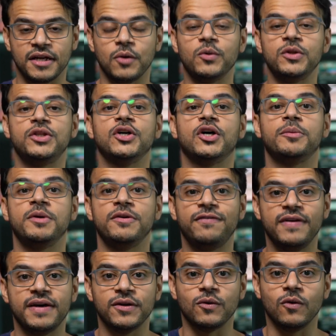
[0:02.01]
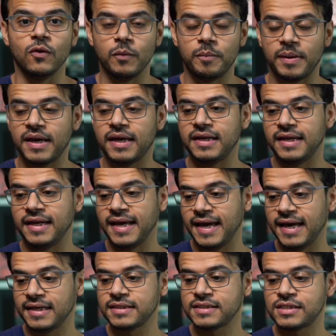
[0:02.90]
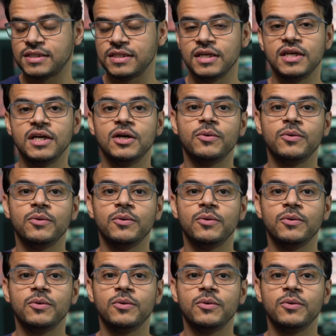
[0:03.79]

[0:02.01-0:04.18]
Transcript: ودهم يفرقوا بين الهيرتز